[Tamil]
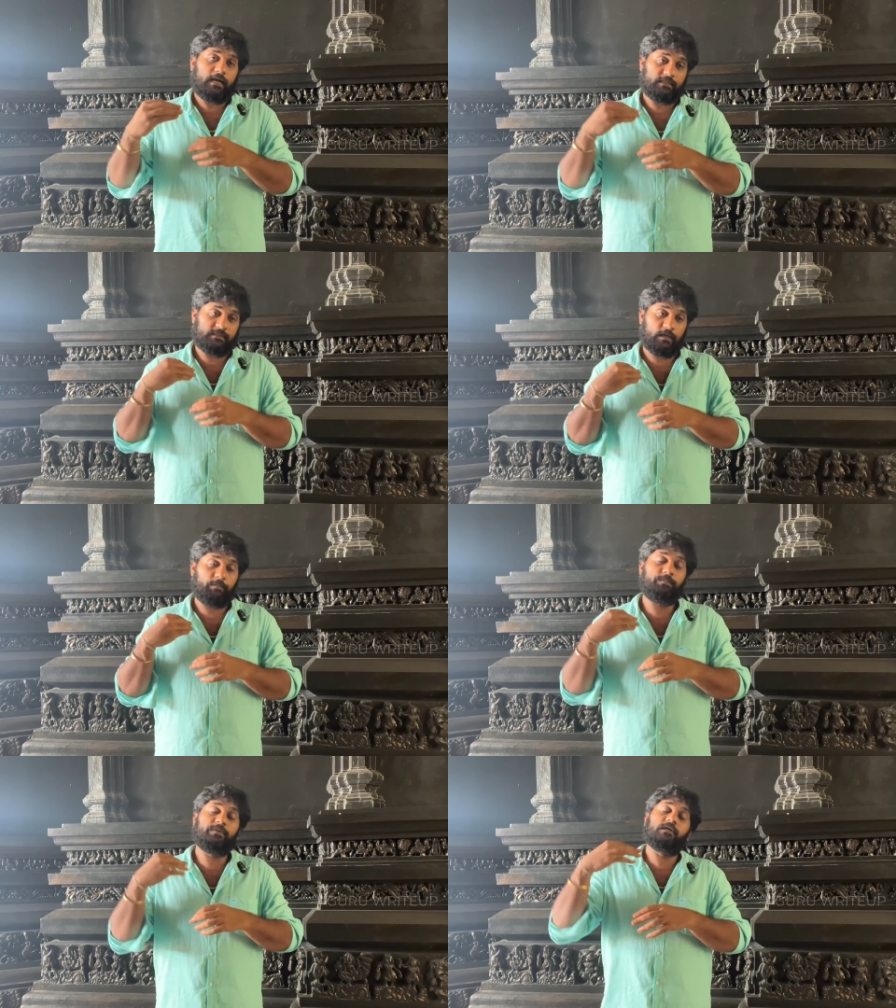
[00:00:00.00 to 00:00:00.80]
அந்த
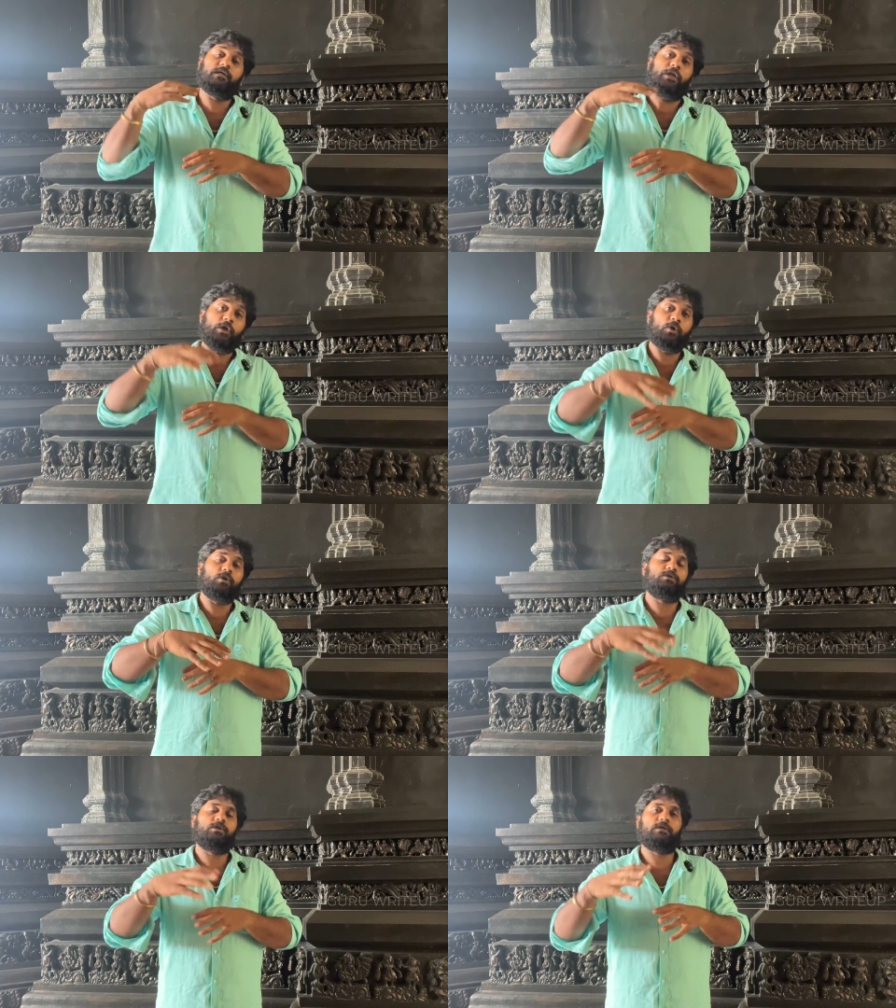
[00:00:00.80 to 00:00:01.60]
தப்பு
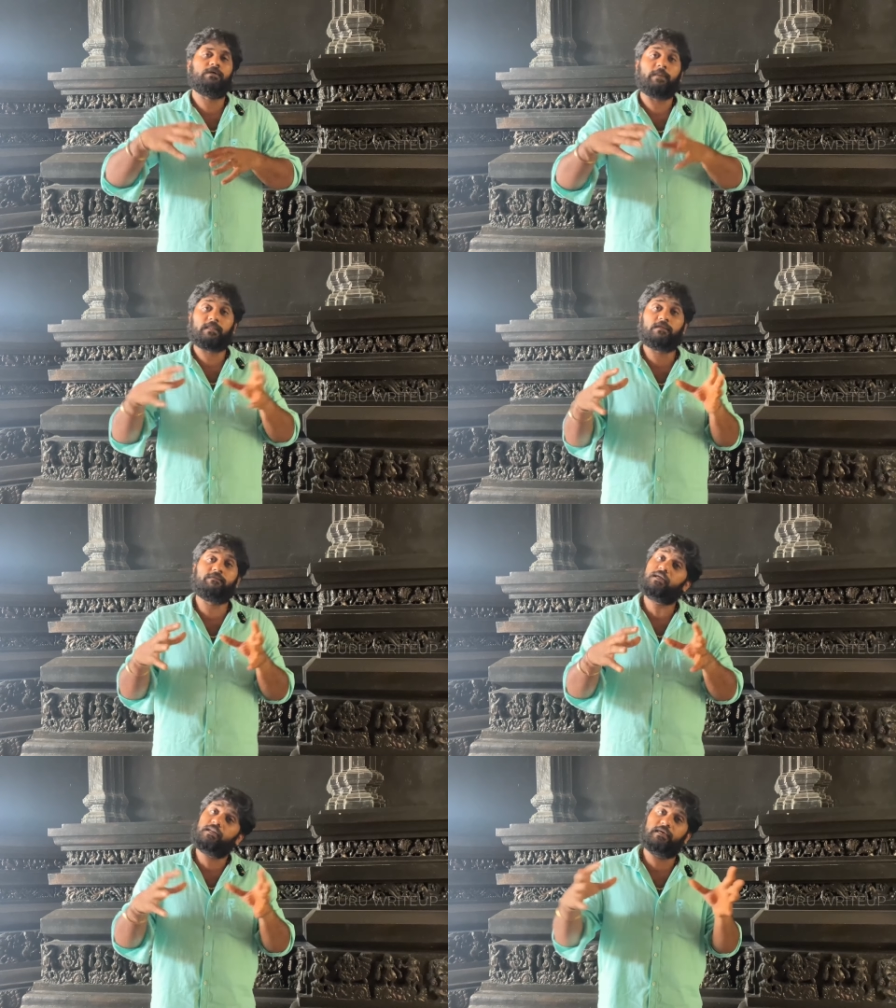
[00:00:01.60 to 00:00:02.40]
இன்னொருத்தருக்கு
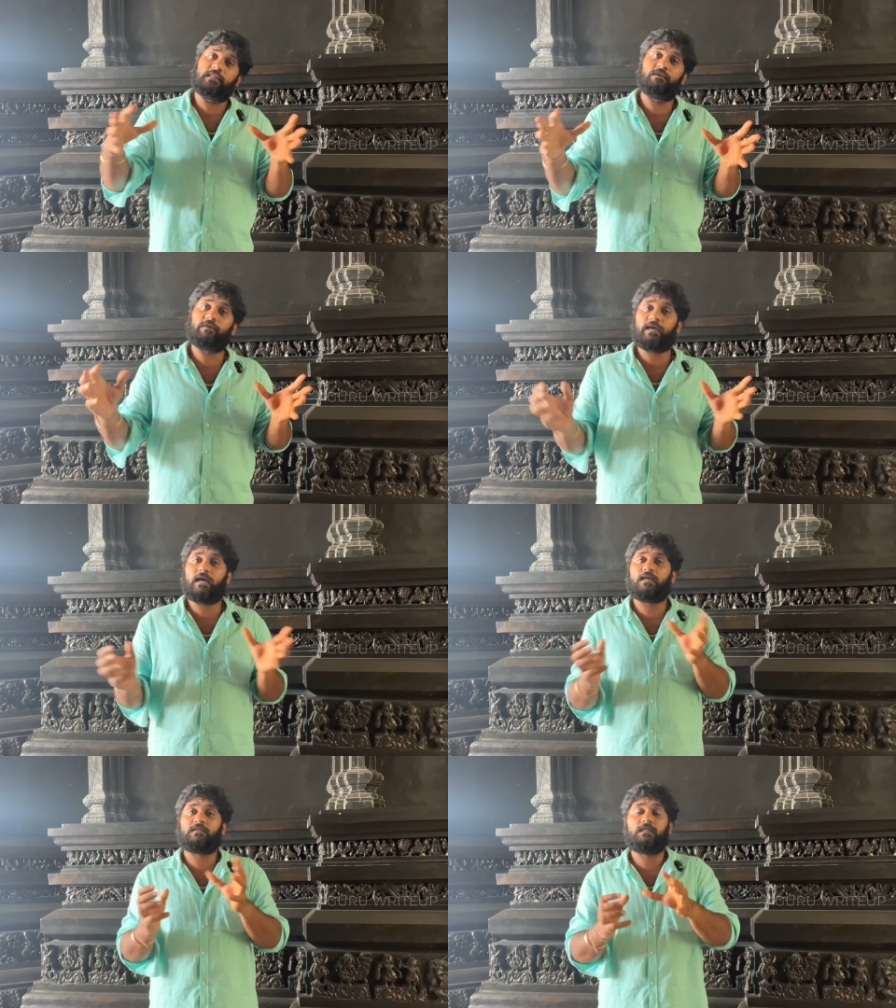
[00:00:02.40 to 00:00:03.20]
மற்றவங்களுக்கு எந்த
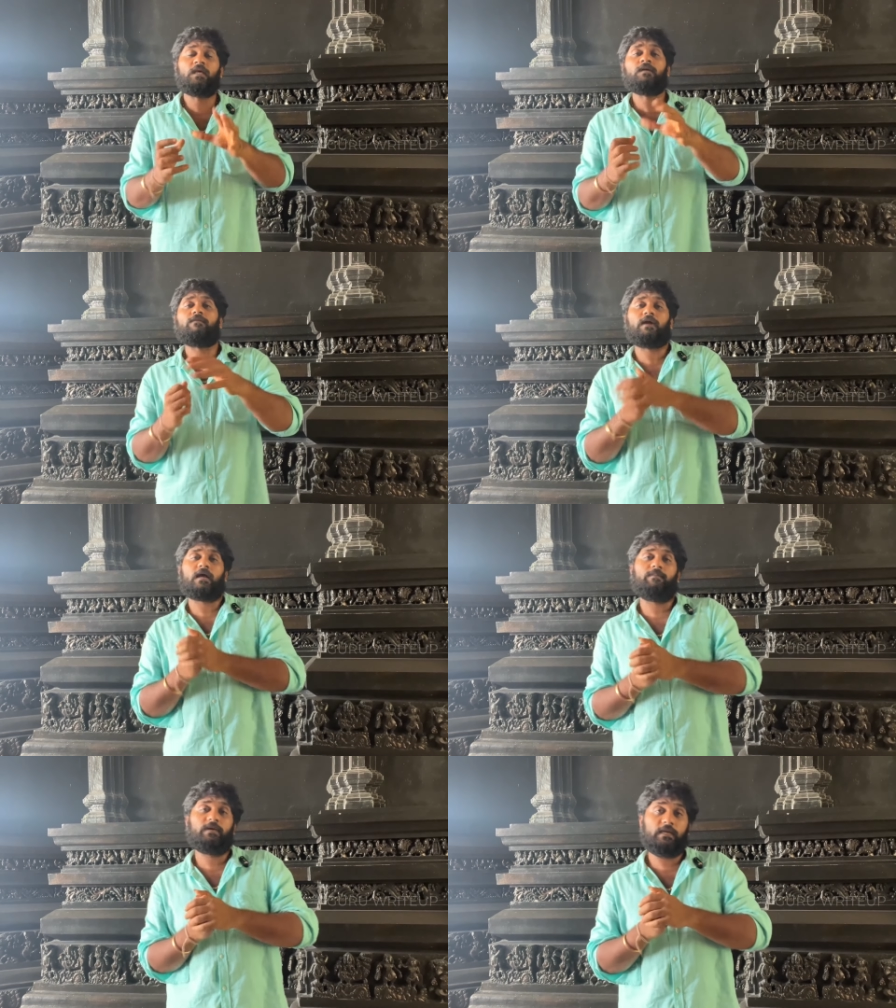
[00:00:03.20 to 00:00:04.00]
வகையான தீங்கு
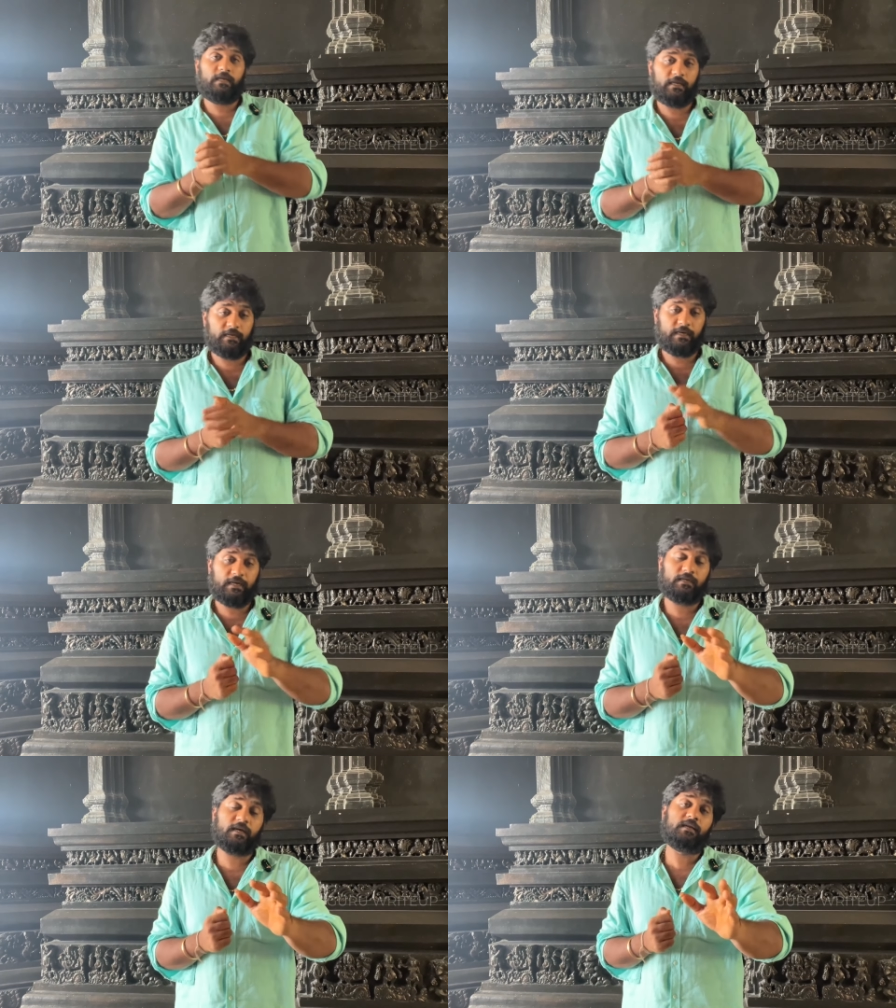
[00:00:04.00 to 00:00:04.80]
வராமல் நீ என்னை
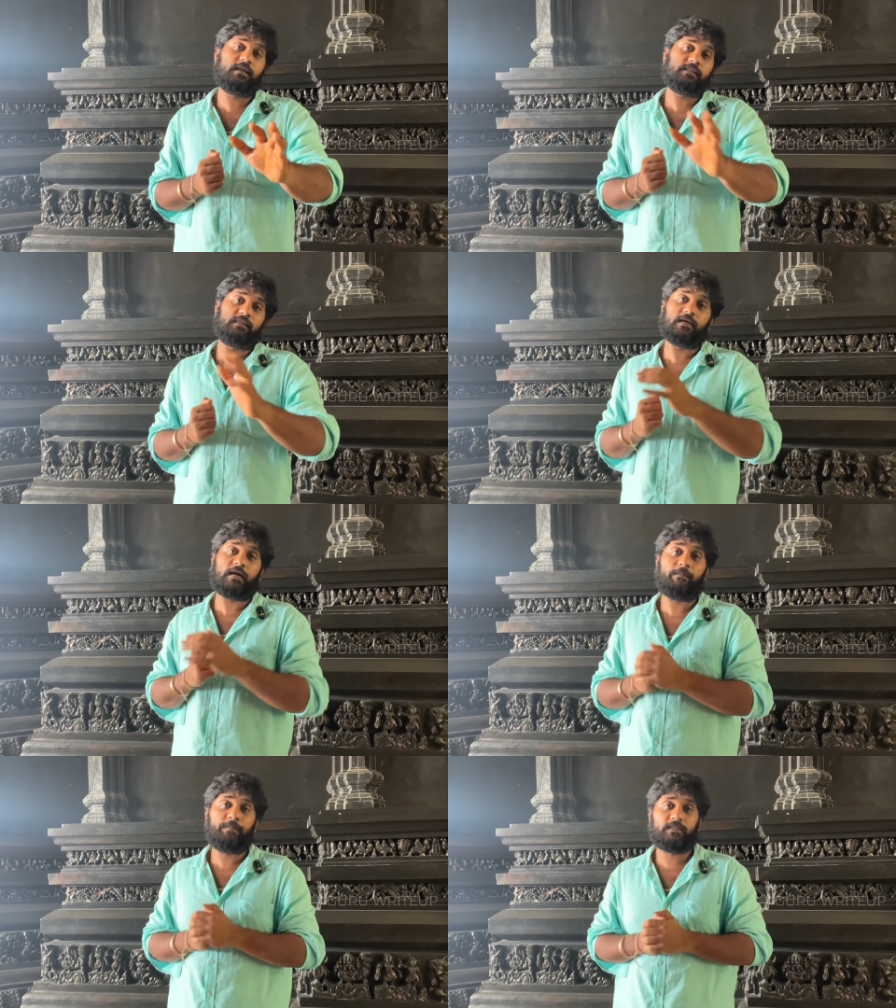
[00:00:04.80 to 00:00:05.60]
கரெக்டான நேரத்தில்
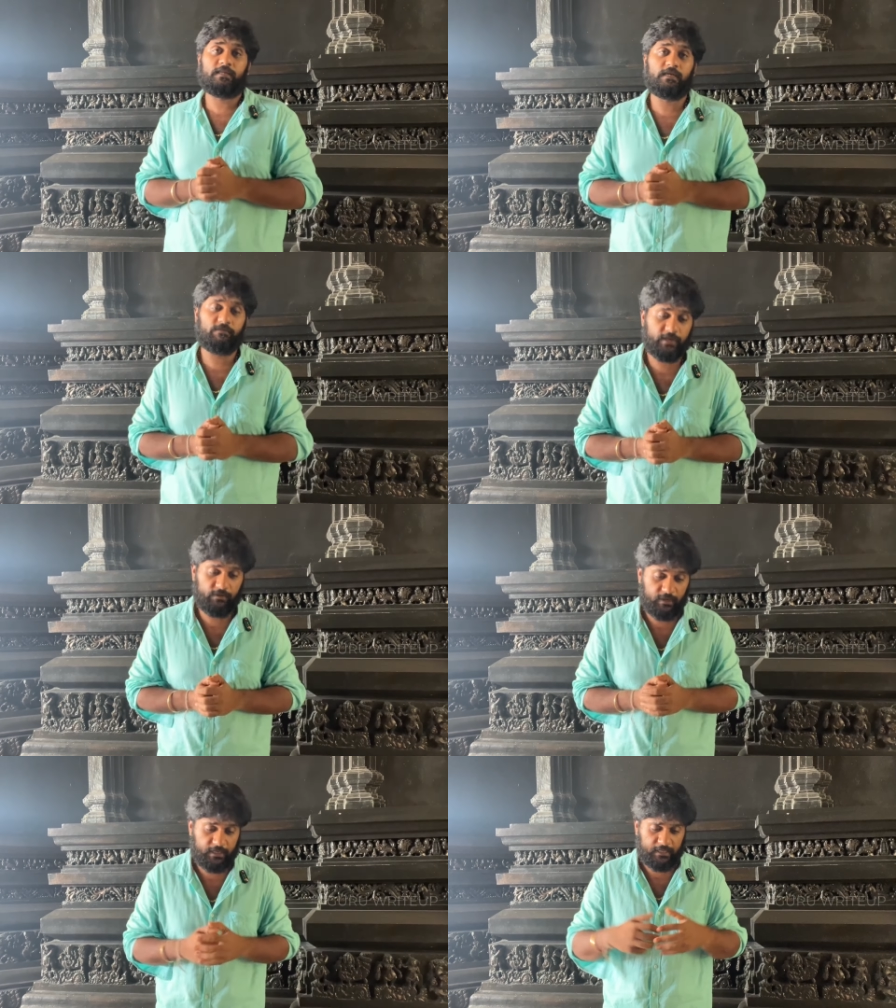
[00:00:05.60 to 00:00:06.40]
காப்பாற்றிடுன்னு
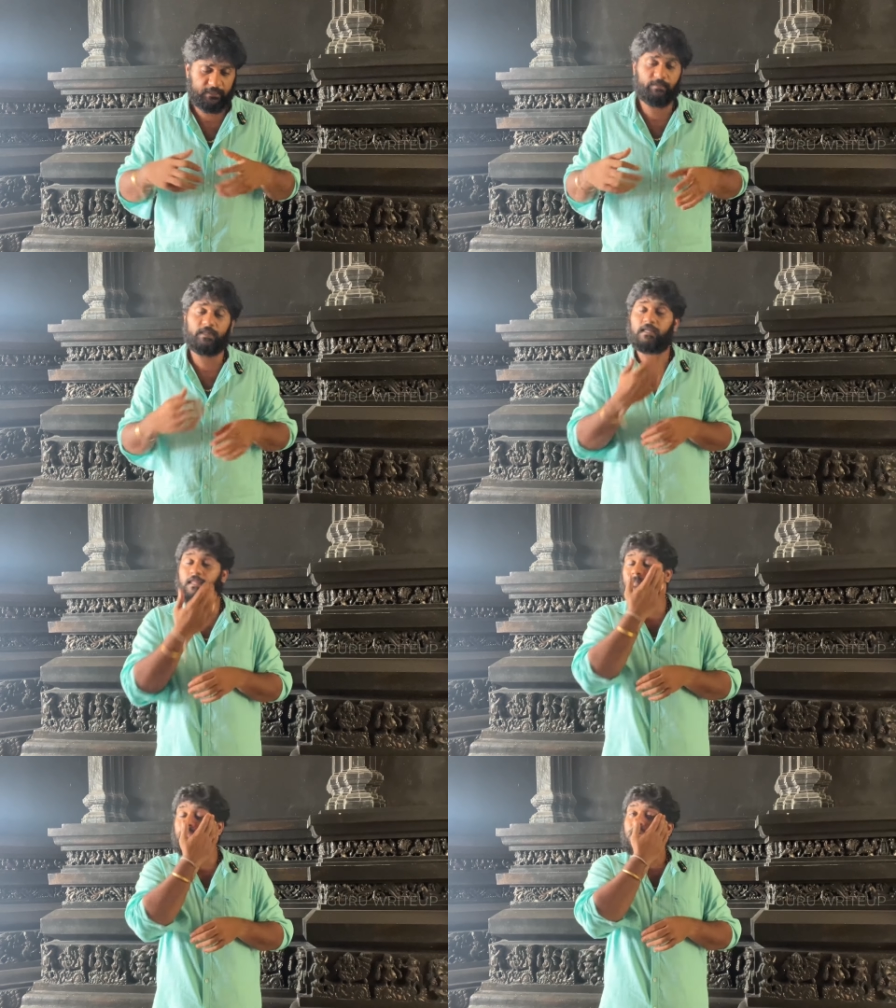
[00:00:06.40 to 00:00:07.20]
விடுவாங்க அந்த மாதிரி
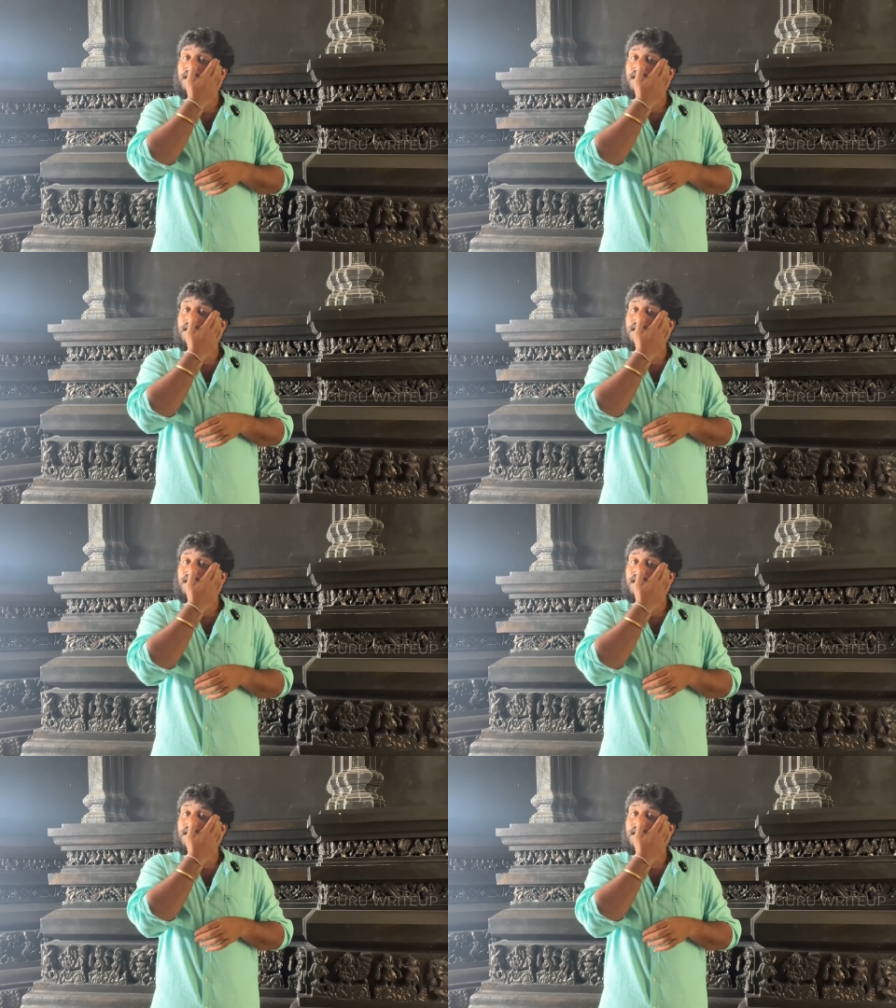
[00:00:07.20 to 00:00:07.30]
தான்